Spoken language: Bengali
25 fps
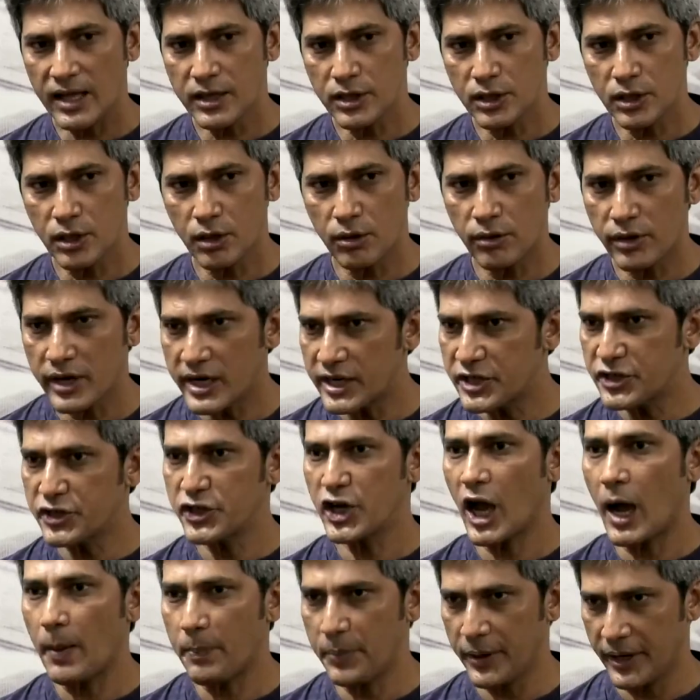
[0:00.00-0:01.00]
আন্দোলনের
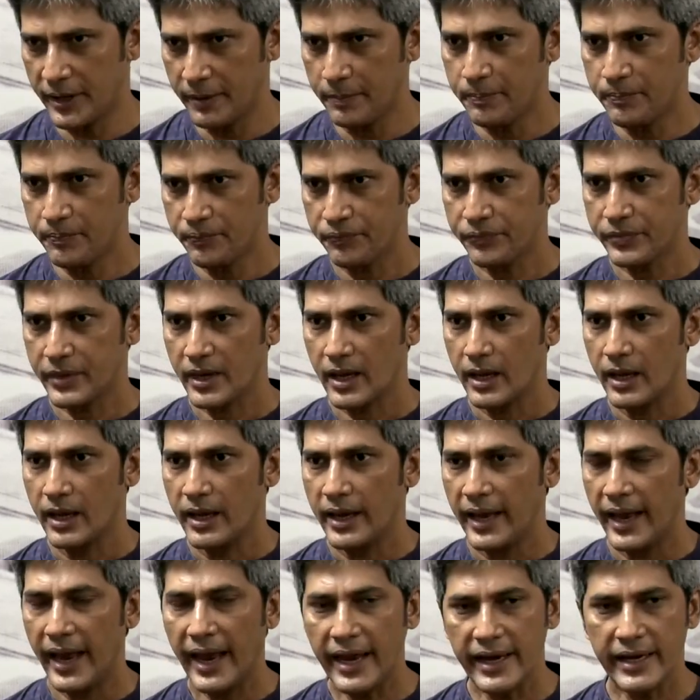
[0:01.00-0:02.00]
চাপে
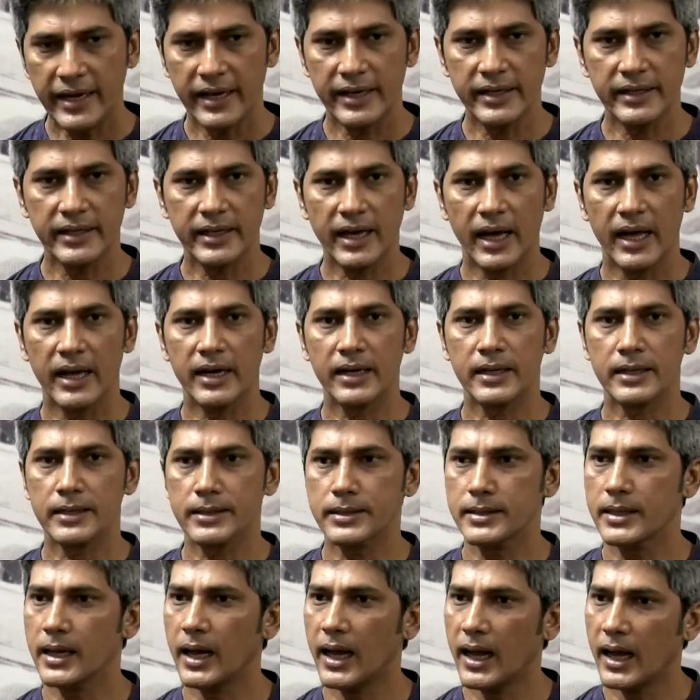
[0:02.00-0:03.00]
এইখানকার
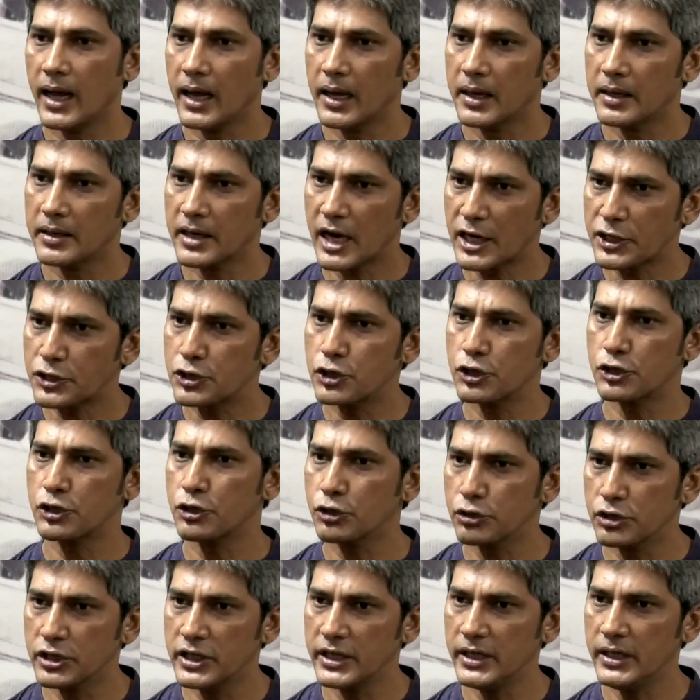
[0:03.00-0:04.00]

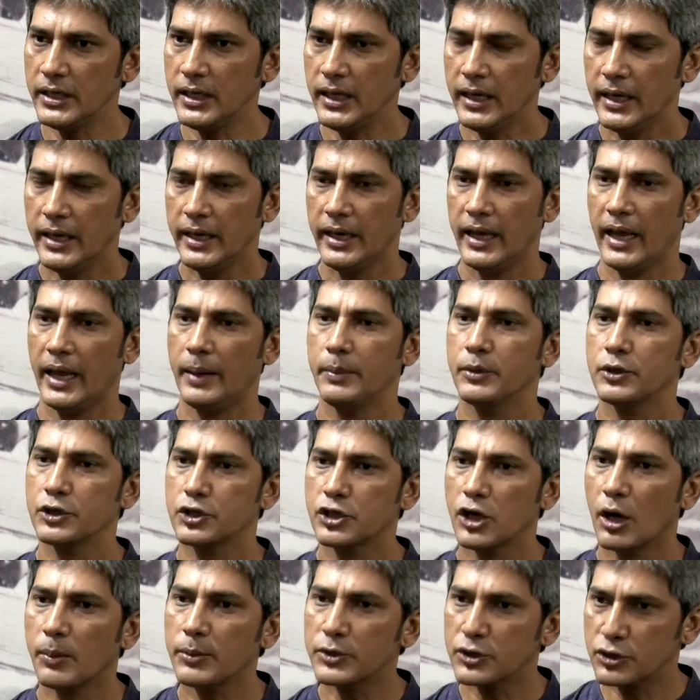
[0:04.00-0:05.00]
রাষ্ট্রশক্তি এবং
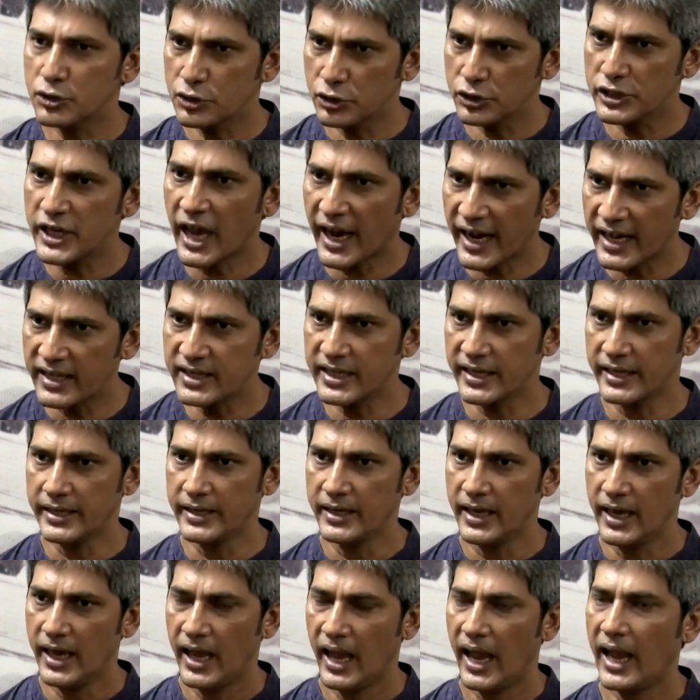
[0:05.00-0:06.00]
সমস্ত
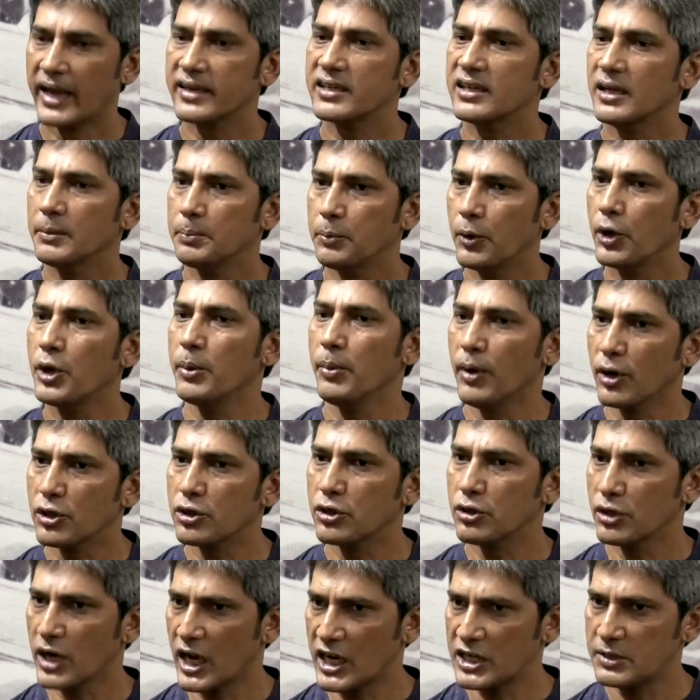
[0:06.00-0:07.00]
জায়গাতেই একটা
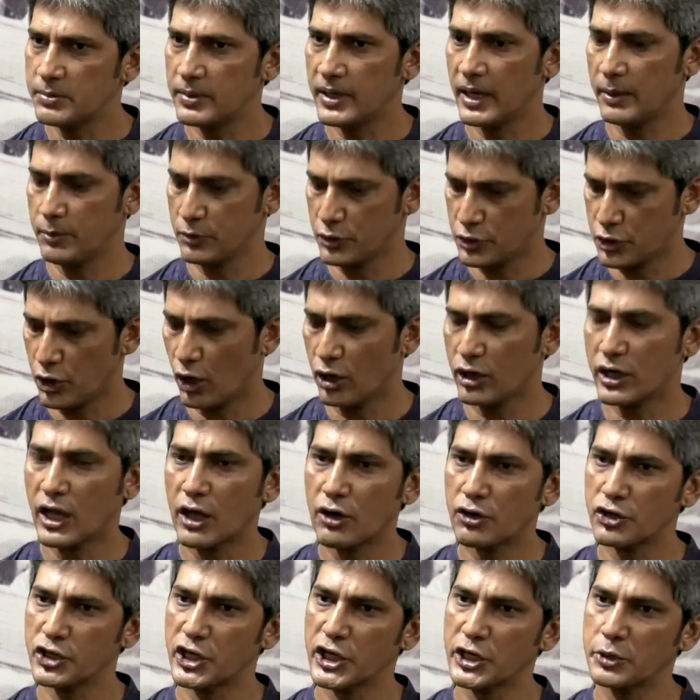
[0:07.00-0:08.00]
পরিবর্তন আসবে এবং
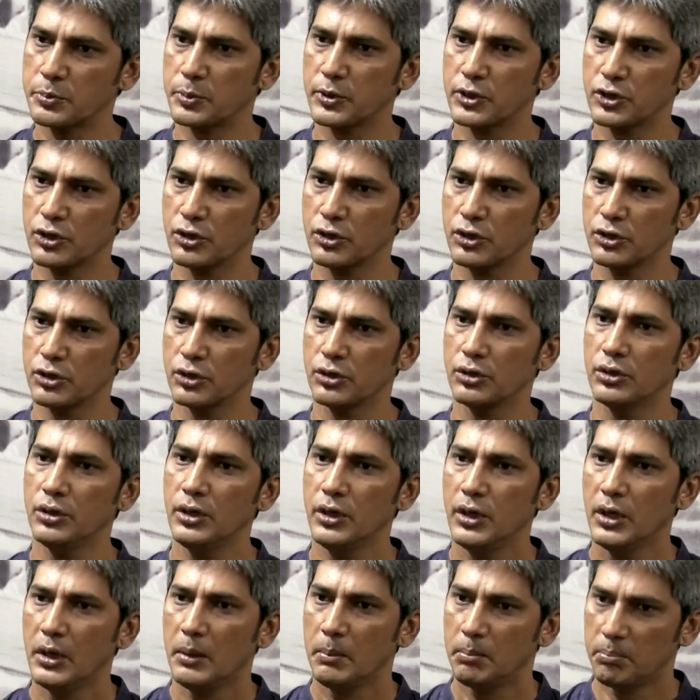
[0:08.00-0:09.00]
সরকারও শেষ পর্যন্ত
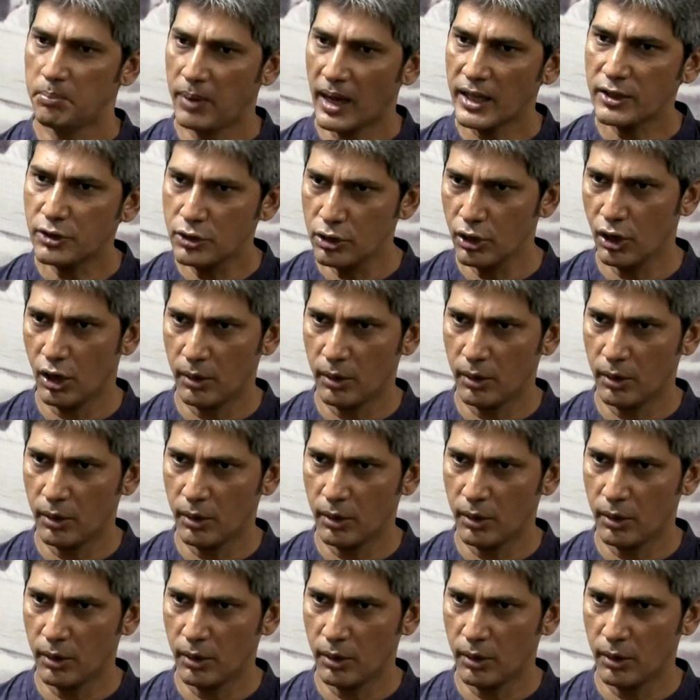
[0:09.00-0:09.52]
বাধ্য